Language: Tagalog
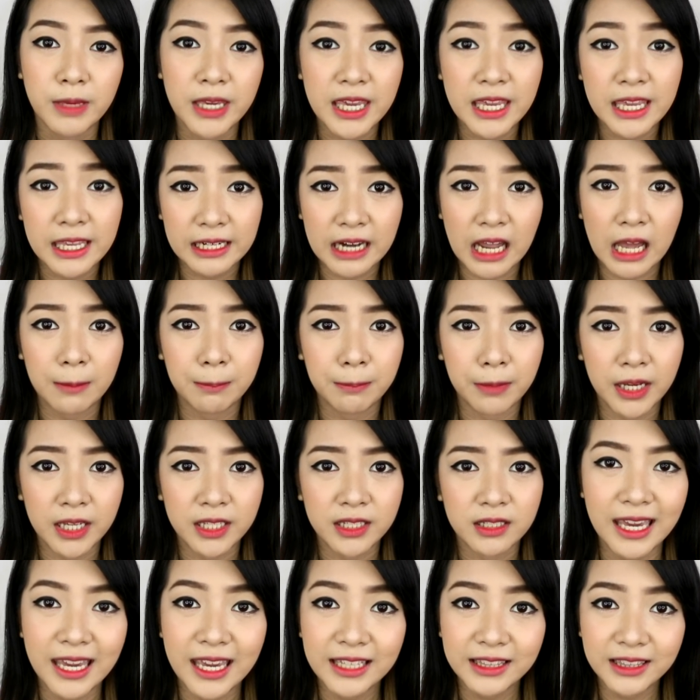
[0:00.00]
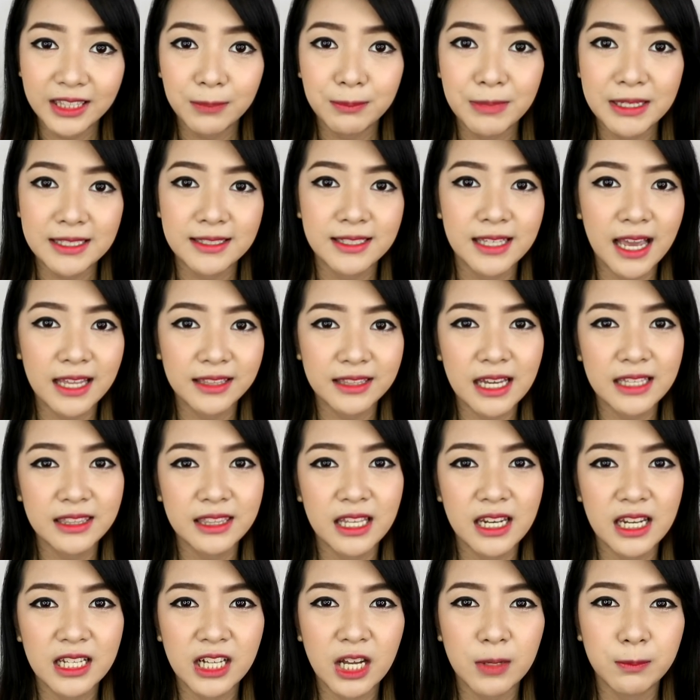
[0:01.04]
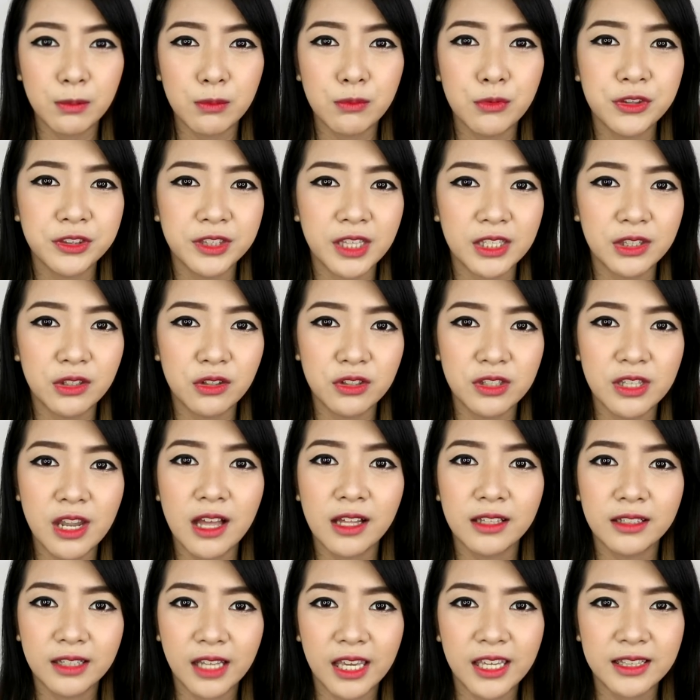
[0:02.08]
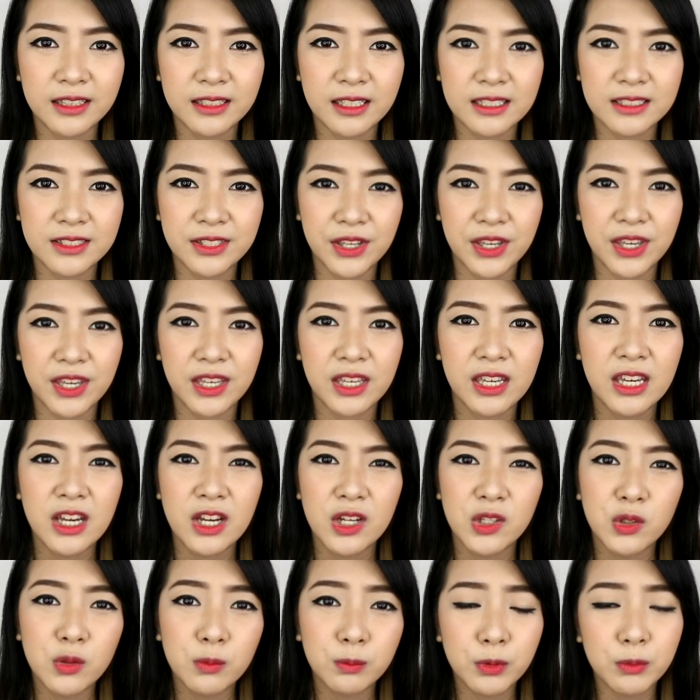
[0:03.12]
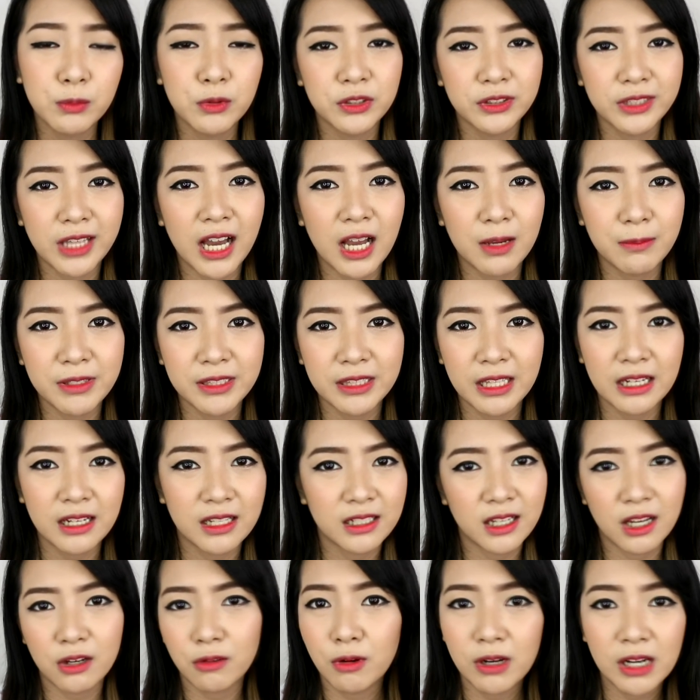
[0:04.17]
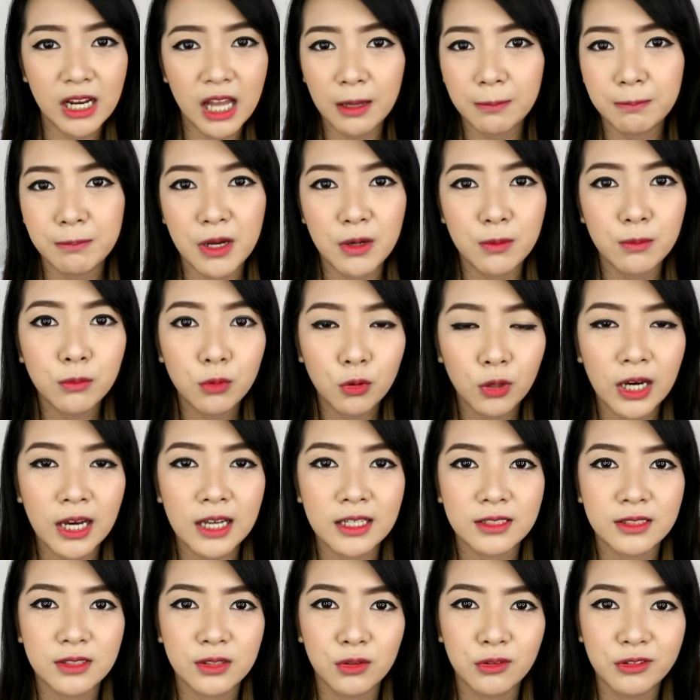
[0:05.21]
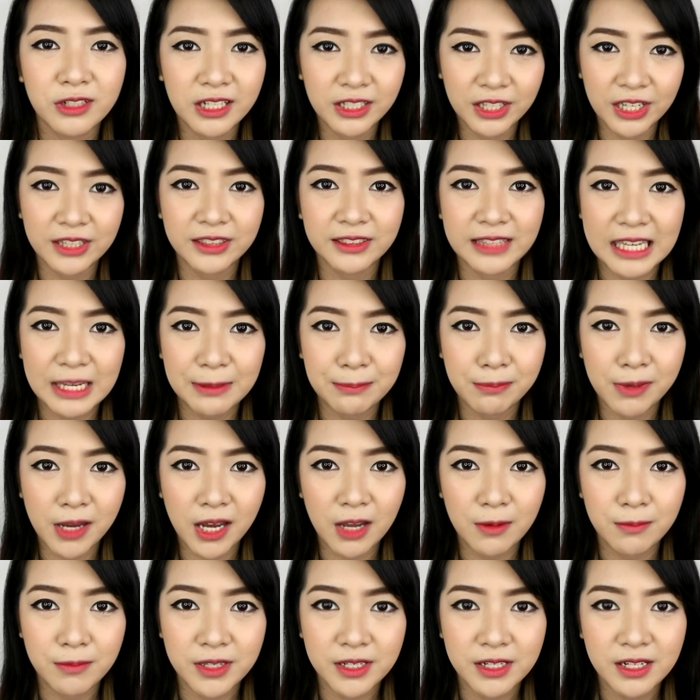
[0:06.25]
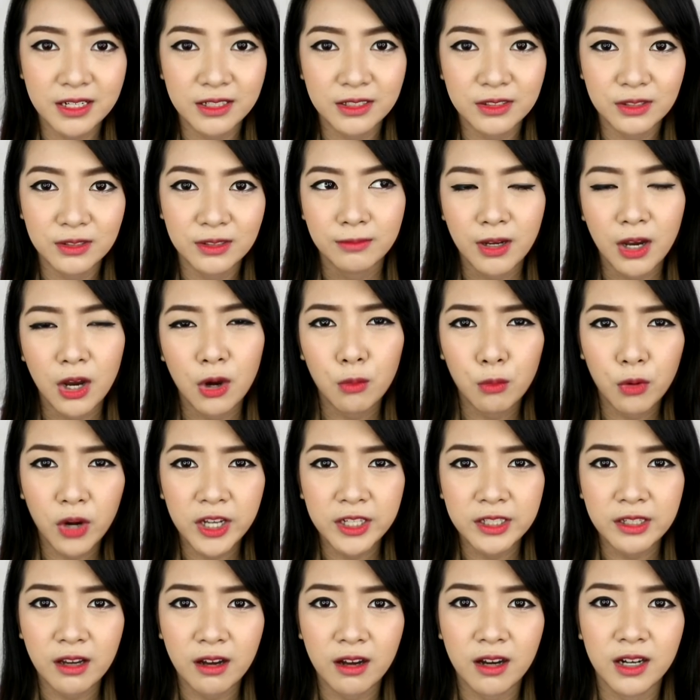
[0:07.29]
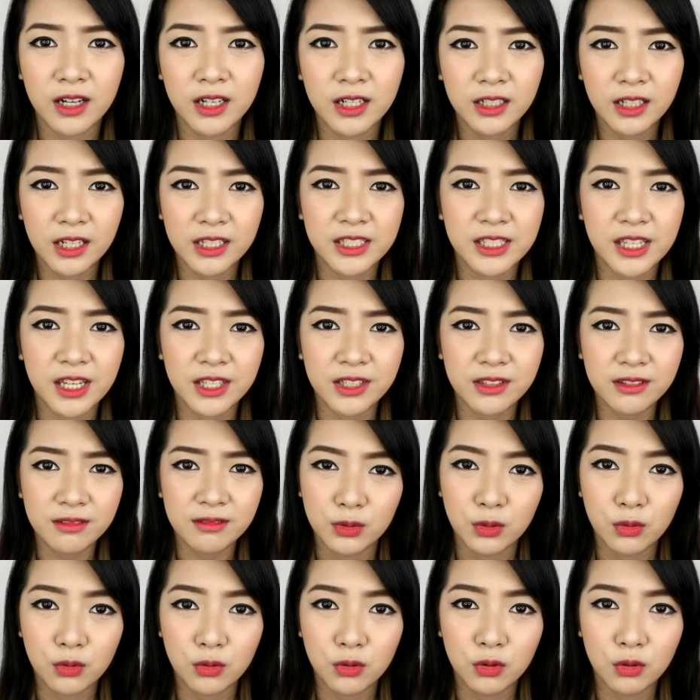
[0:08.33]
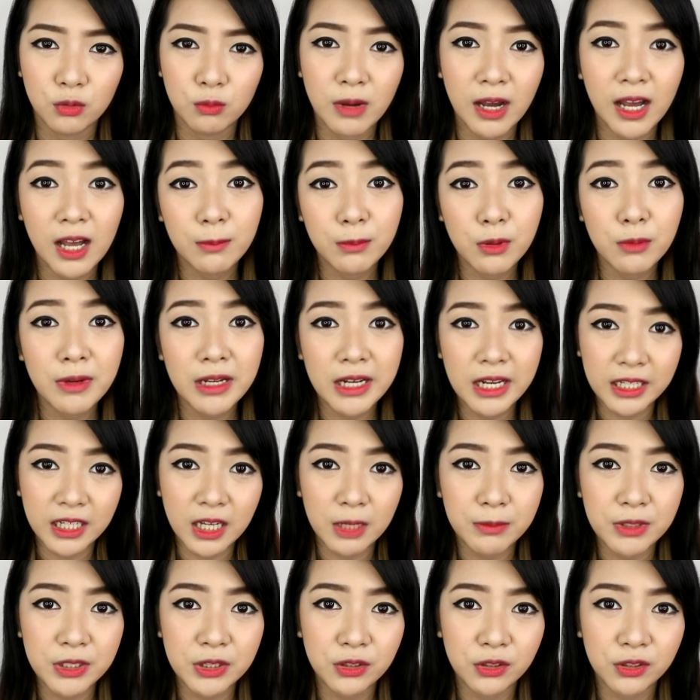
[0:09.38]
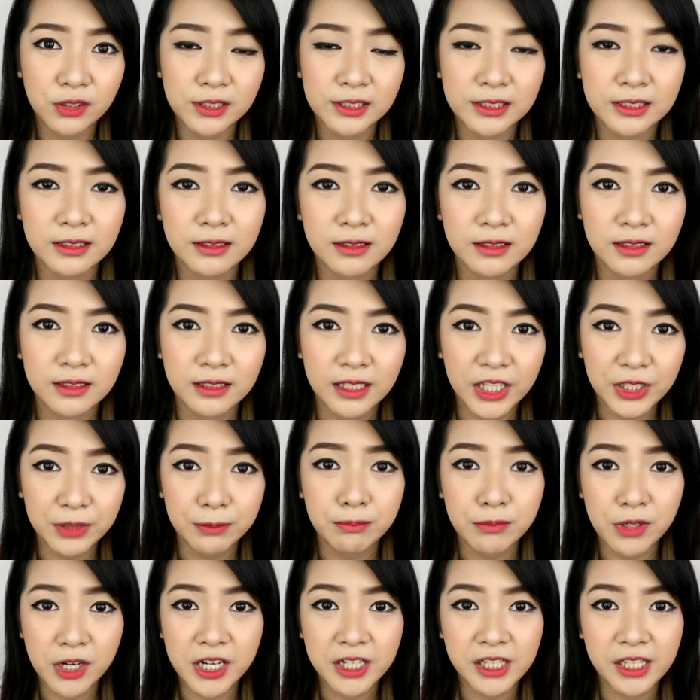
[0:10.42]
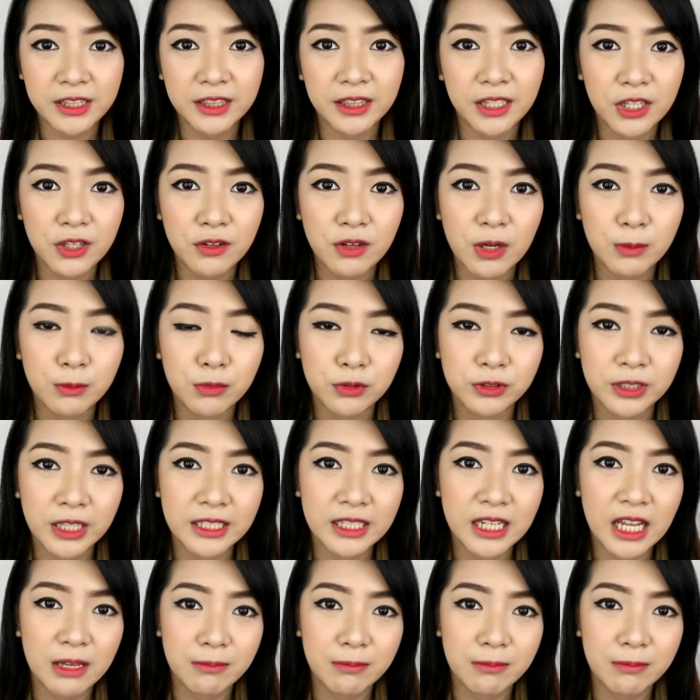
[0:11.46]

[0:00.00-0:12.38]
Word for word: may hirapan. And the best yata talaga pumunta doon ng night kasi nung pumunta kami talaga, wala pang bukas. So, naghintay pa kami ng mga 1 hour, ganyan. So, baka bumalik kami doon, night market na yung abutan